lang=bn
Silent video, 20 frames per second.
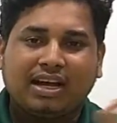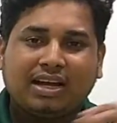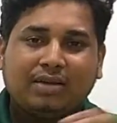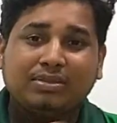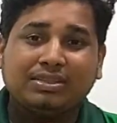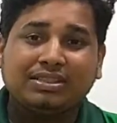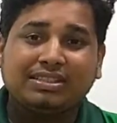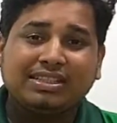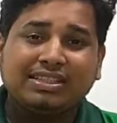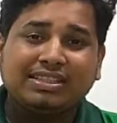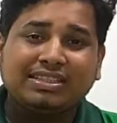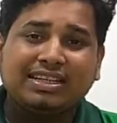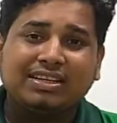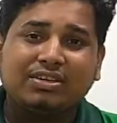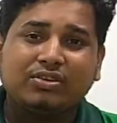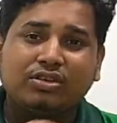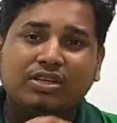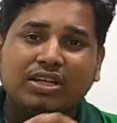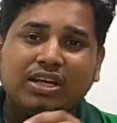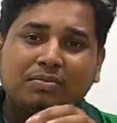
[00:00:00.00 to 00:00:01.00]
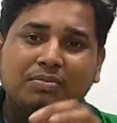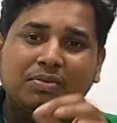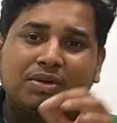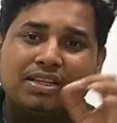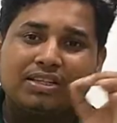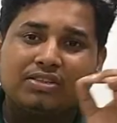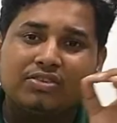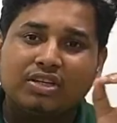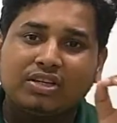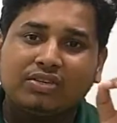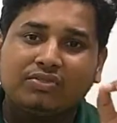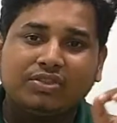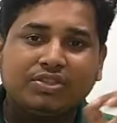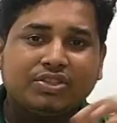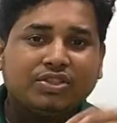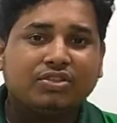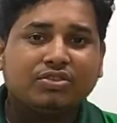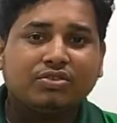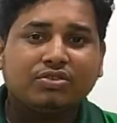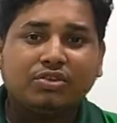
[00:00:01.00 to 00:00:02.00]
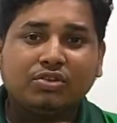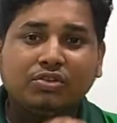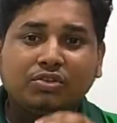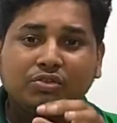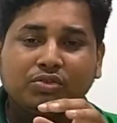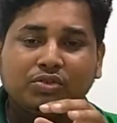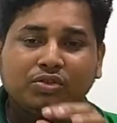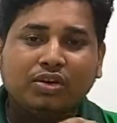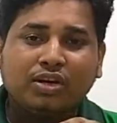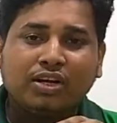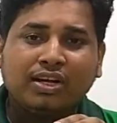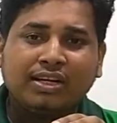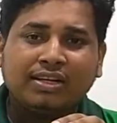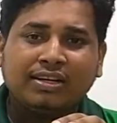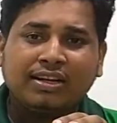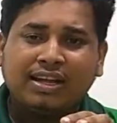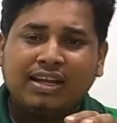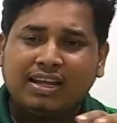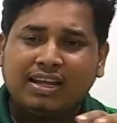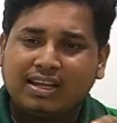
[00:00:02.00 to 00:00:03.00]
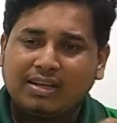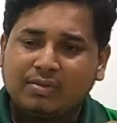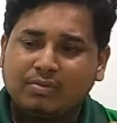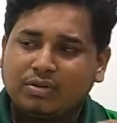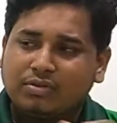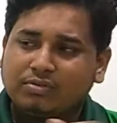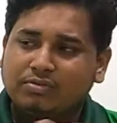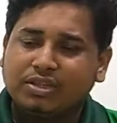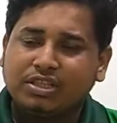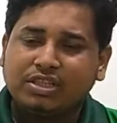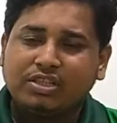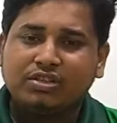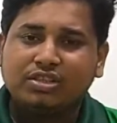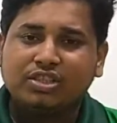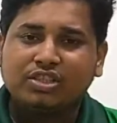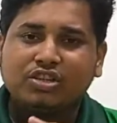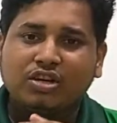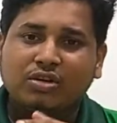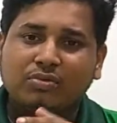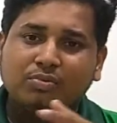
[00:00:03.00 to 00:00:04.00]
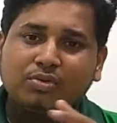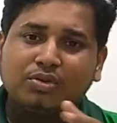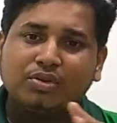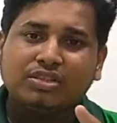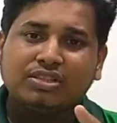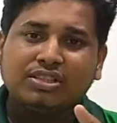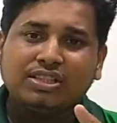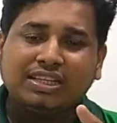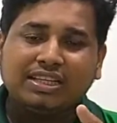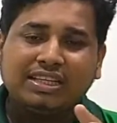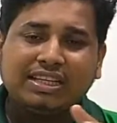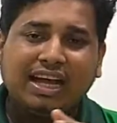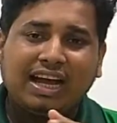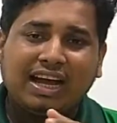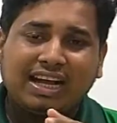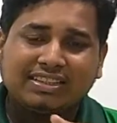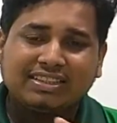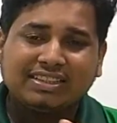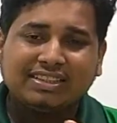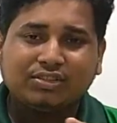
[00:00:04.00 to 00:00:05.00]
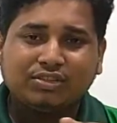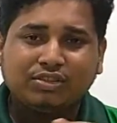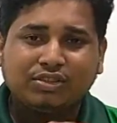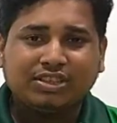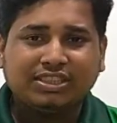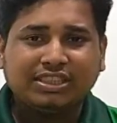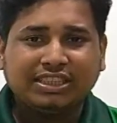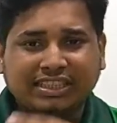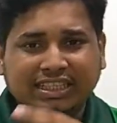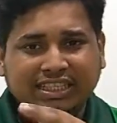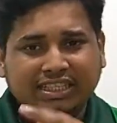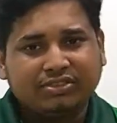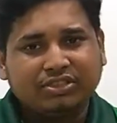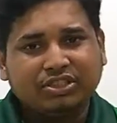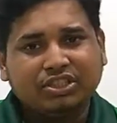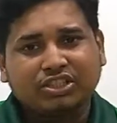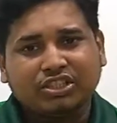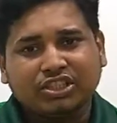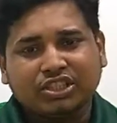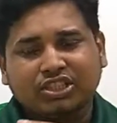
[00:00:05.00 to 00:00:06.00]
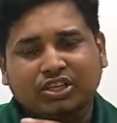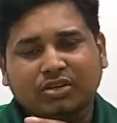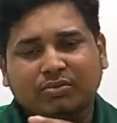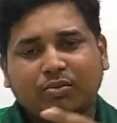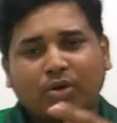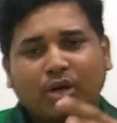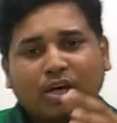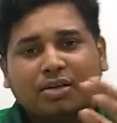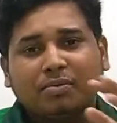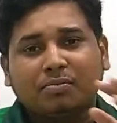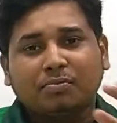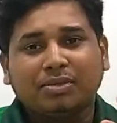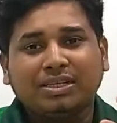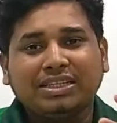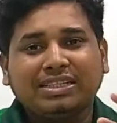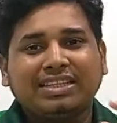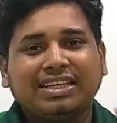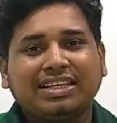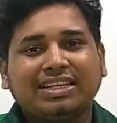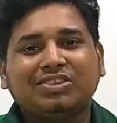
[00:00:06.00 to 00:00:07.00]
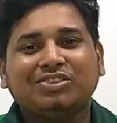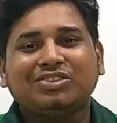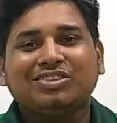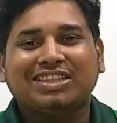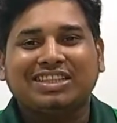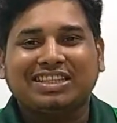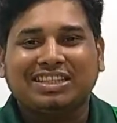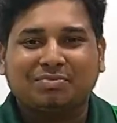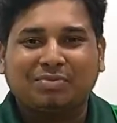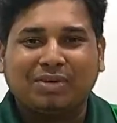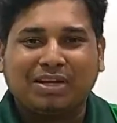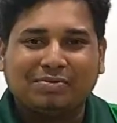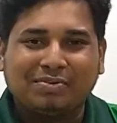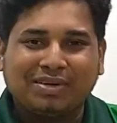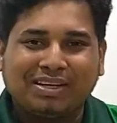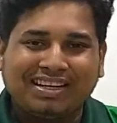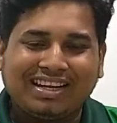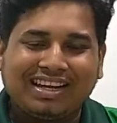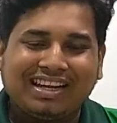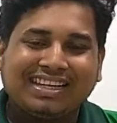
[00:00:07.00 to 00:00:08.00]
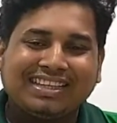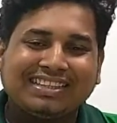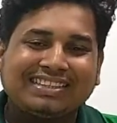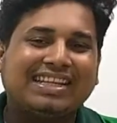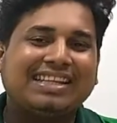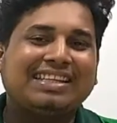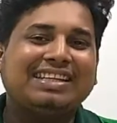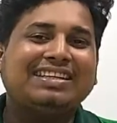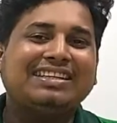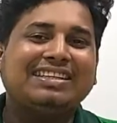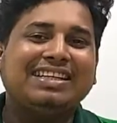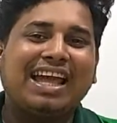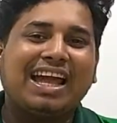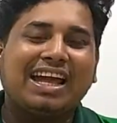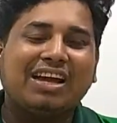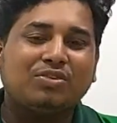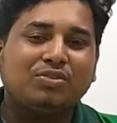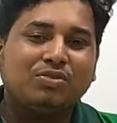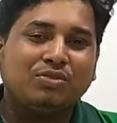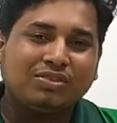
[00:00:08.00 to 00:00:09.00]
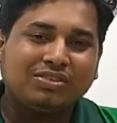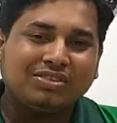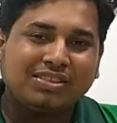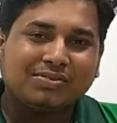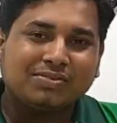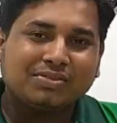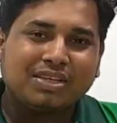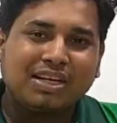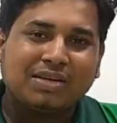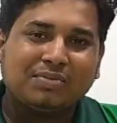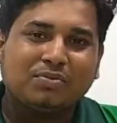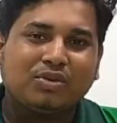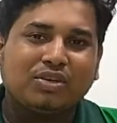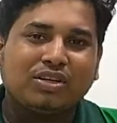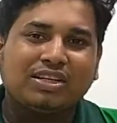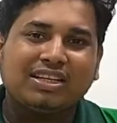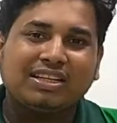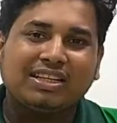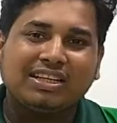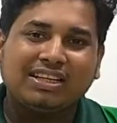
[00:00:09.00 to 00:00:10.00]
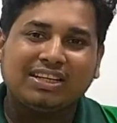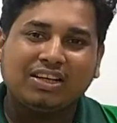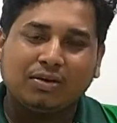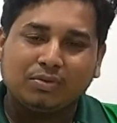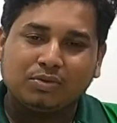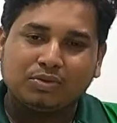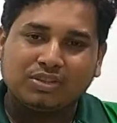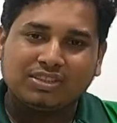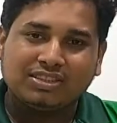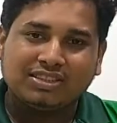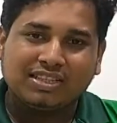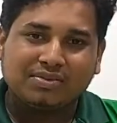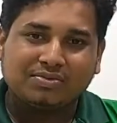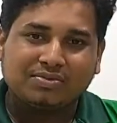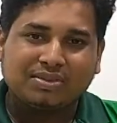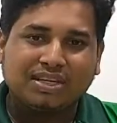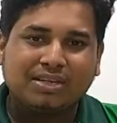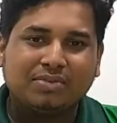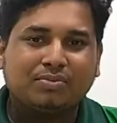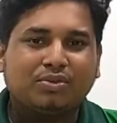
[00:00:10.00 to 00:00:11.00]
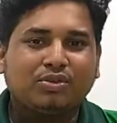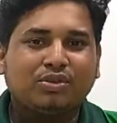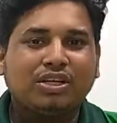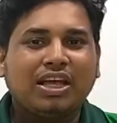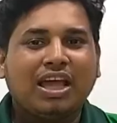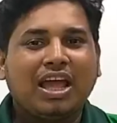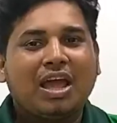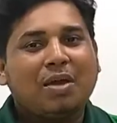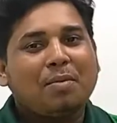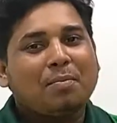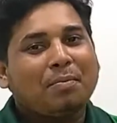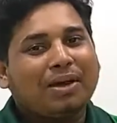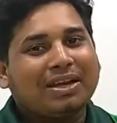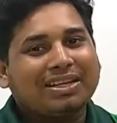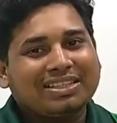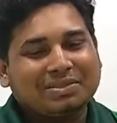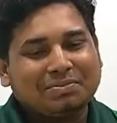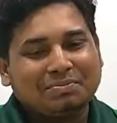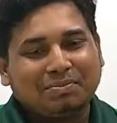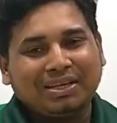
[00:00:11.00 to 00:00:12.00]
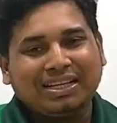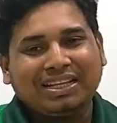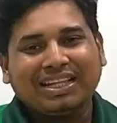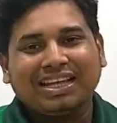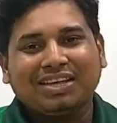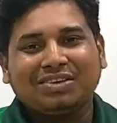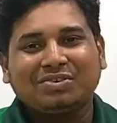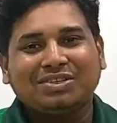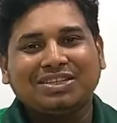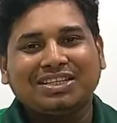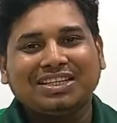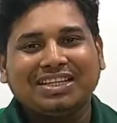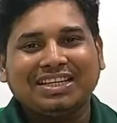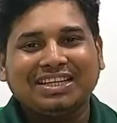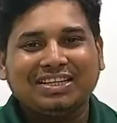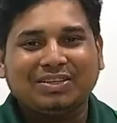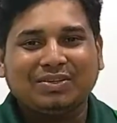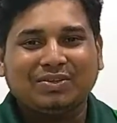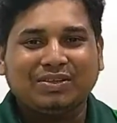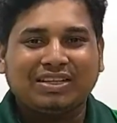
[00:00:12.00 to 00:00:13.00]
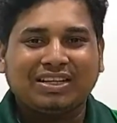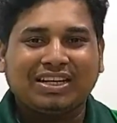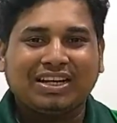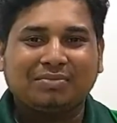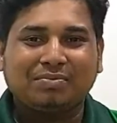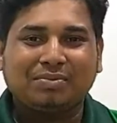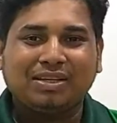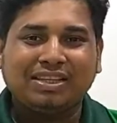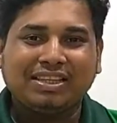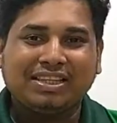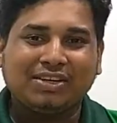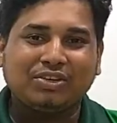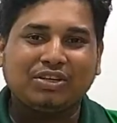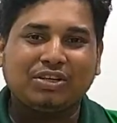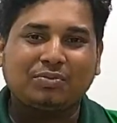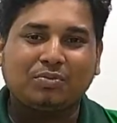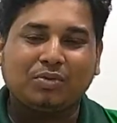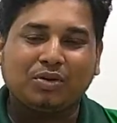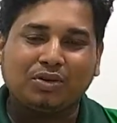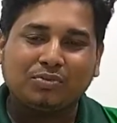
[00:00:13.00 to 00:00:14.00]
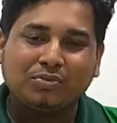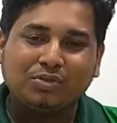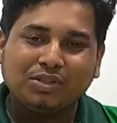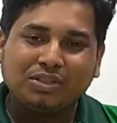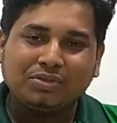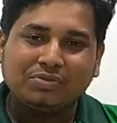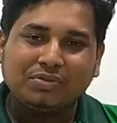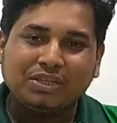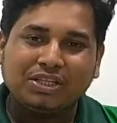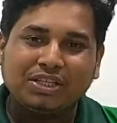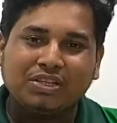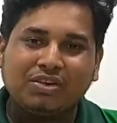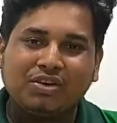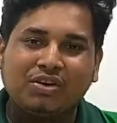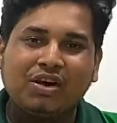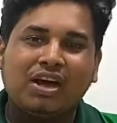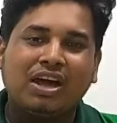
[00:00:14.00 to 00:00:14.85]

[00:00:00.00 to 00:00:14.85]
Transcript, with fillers: আমি চেষ্টা করি আপনাদের কনফিউশনগুলো দূর করার এবং ভিডিওটি সম্পূর্ণ দেখলে আশা করছি টেলিভিশনটি সম্পর্কে বিস্তারিত জানতে পারবেন চ্যানেলটি এখনও সাবস্ক্রাইব করে না থাকলে অবশ্যই সাবস্ক্রাইব করে পাশে বেল আইকনটি ক্লিক করে রাখবেন তাহলে পরবর্তী ভিডিও